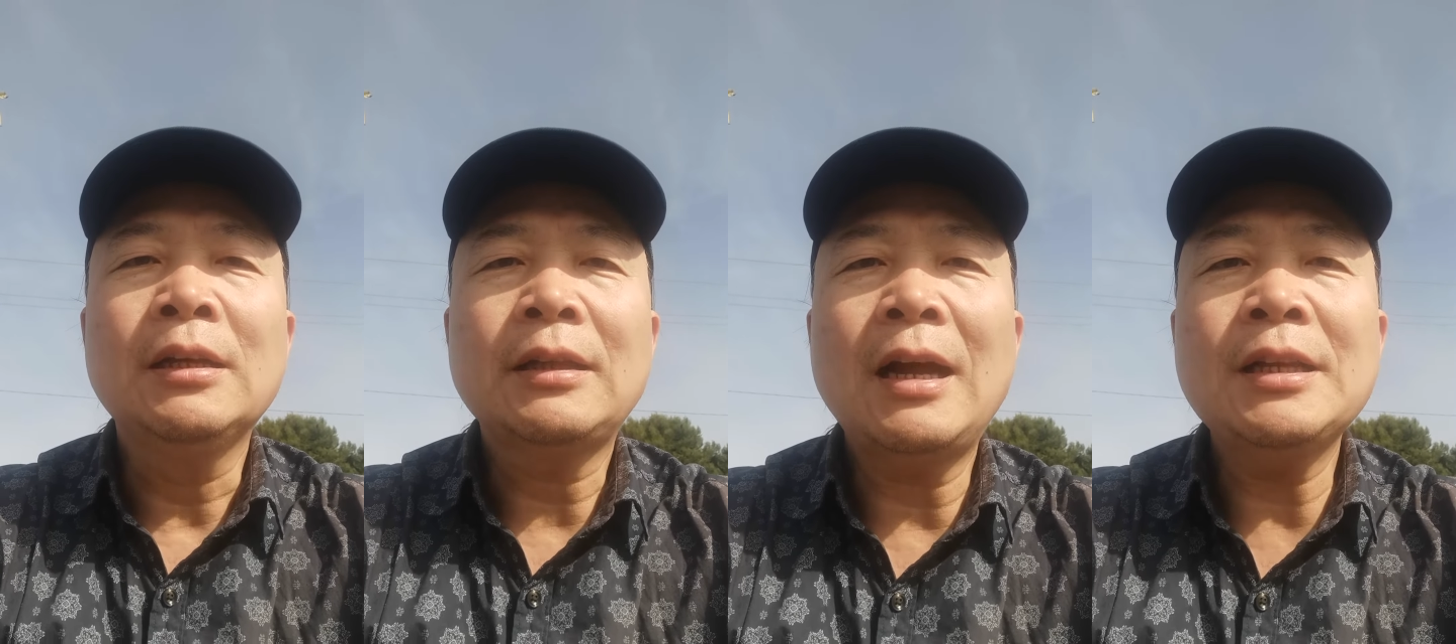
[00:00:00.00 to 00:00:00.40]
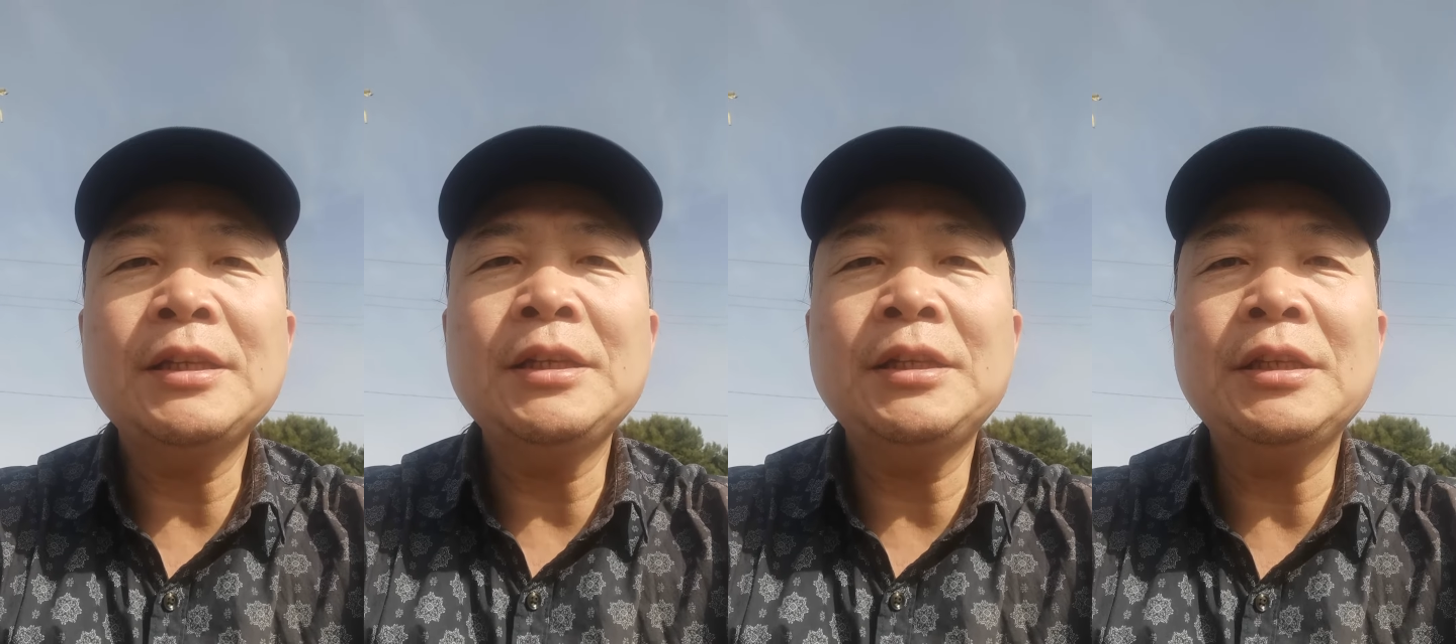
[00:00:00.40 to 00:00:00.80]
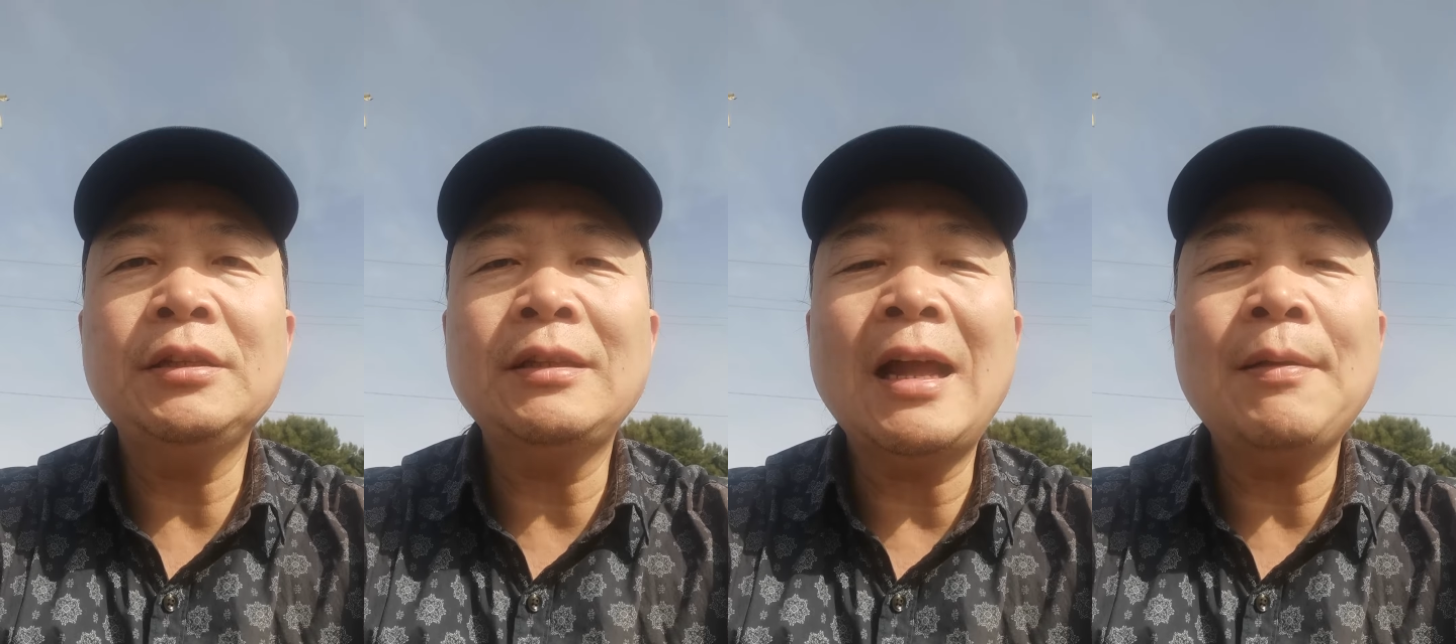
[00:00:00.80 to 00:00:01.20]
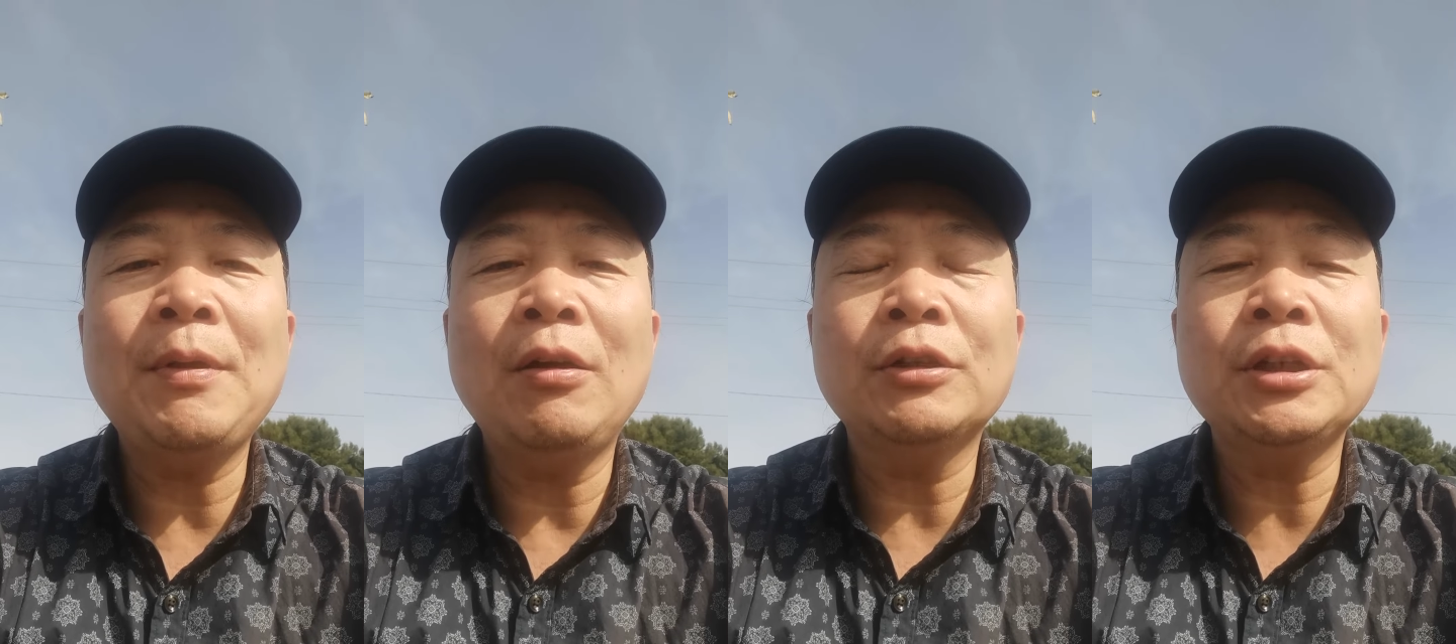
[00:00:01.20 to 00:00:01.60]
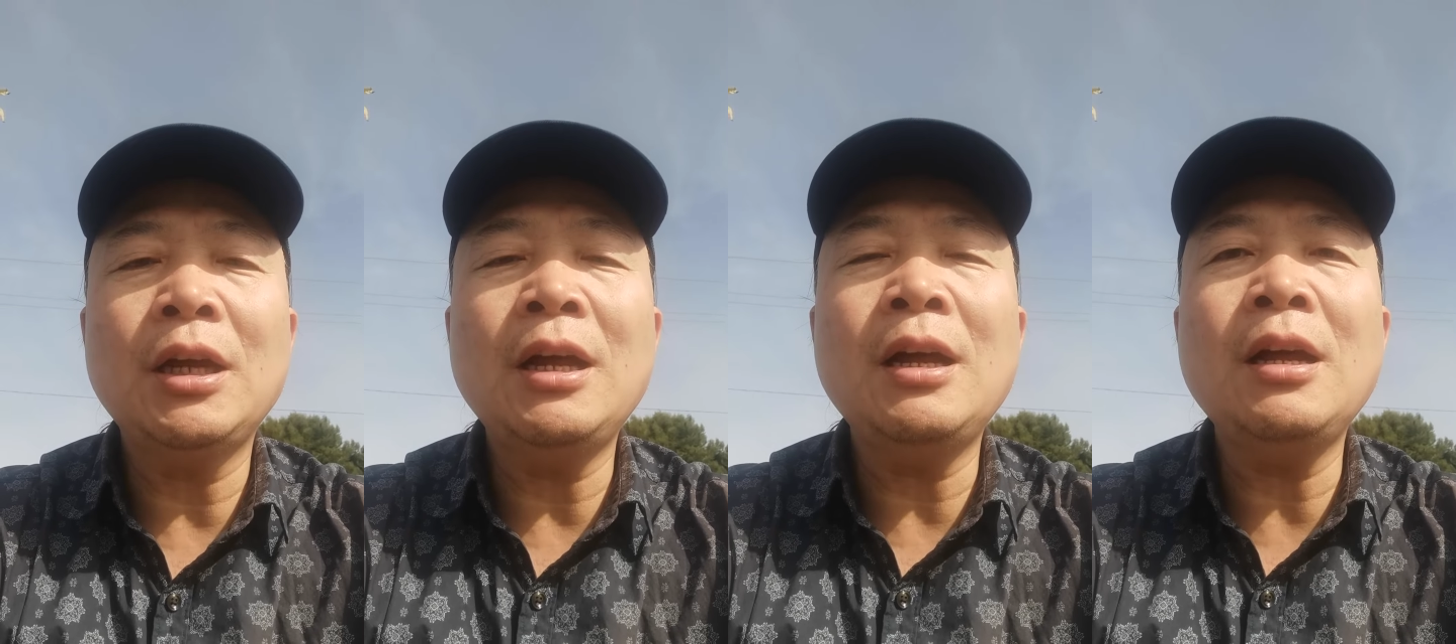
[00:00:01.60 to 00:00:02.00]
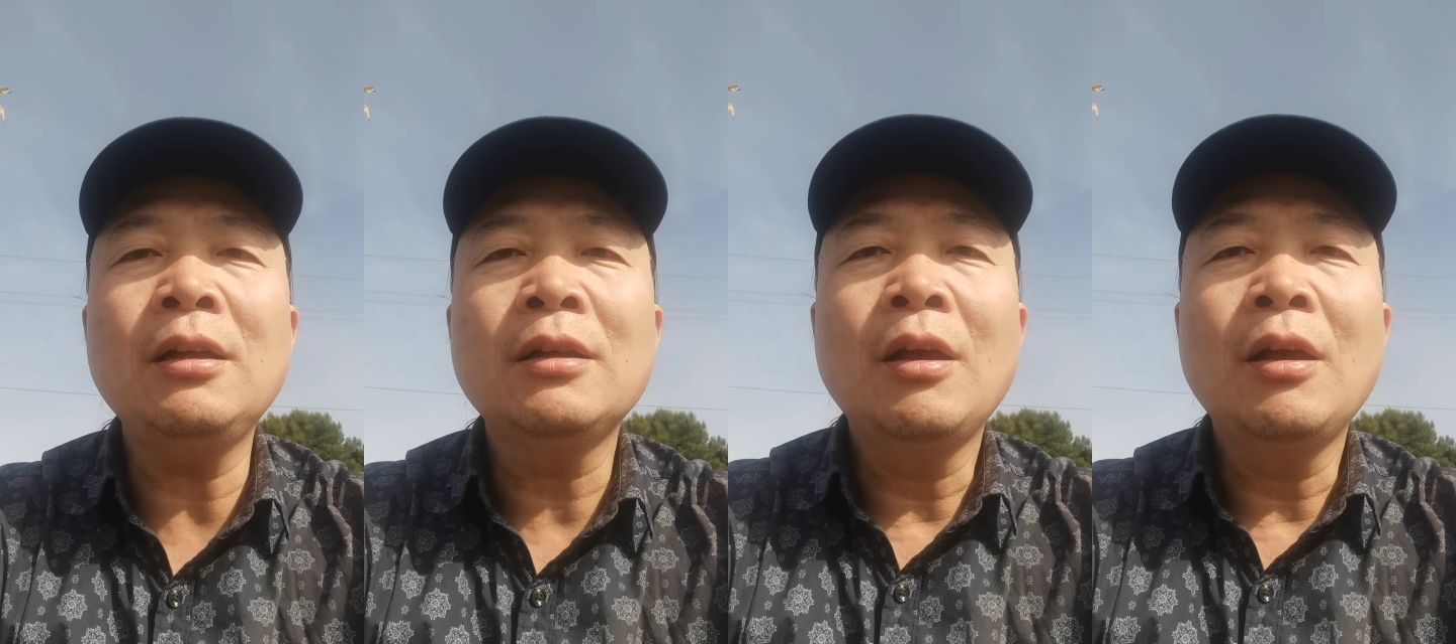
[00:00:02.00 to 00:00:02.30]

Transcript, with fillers: 它仅仅代表着